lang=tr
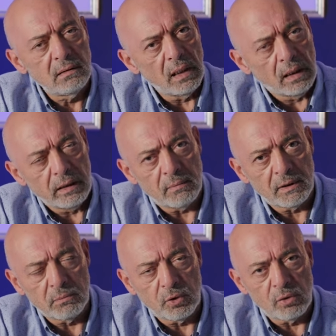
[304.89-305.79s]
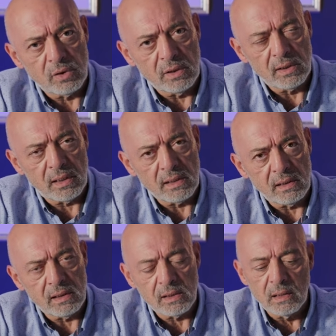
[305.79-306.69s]
yakalayamadım doğrusunu
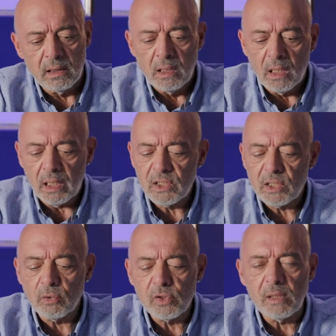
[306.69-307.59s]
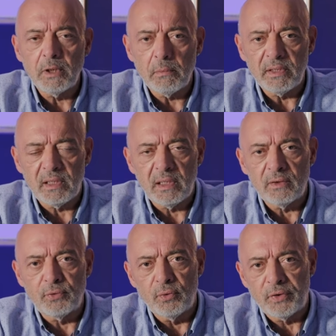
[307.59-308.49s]
isterseniz. Ayrıca 90 mm yani
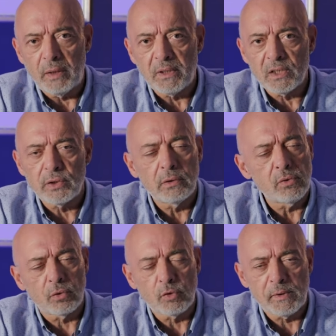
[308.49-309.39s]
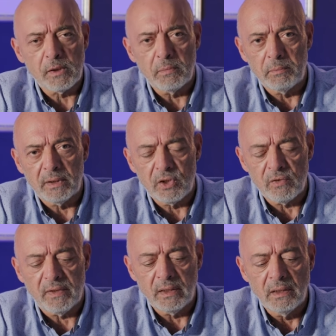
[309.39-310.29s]
full frame karşılığı 135 mm
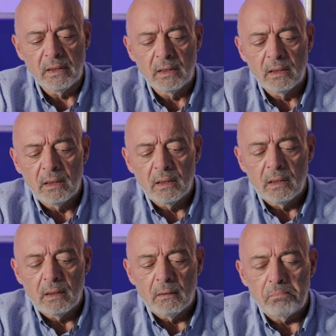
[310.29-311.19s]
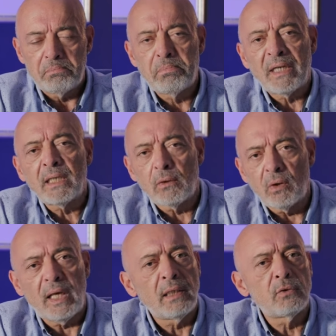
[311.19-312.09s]
civarı bana göre
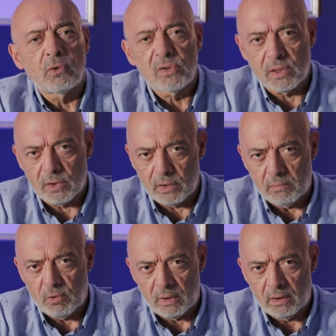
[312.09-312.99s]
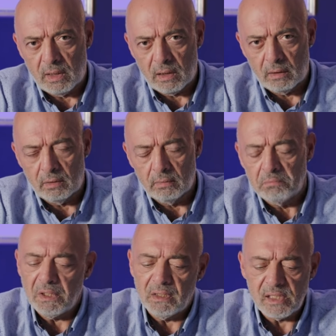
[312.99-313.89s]
en doğru sıkıştırma oranını yakalıyor.
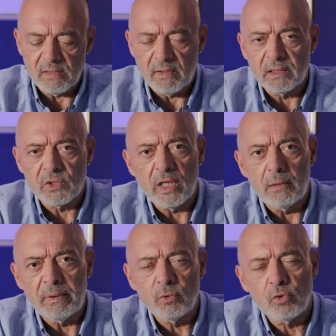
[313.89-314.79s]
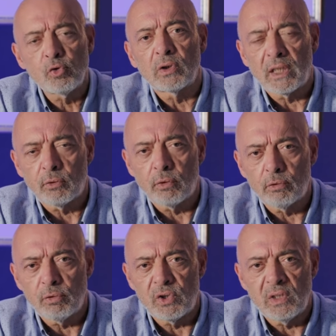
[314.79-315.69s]
Bir dezavantajı elbet uzun odaklı
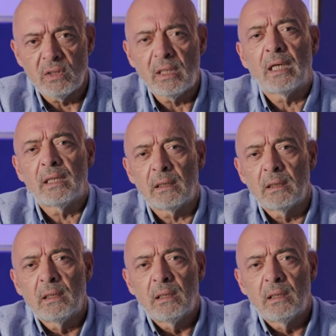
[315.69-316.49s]
olduğu için dar alan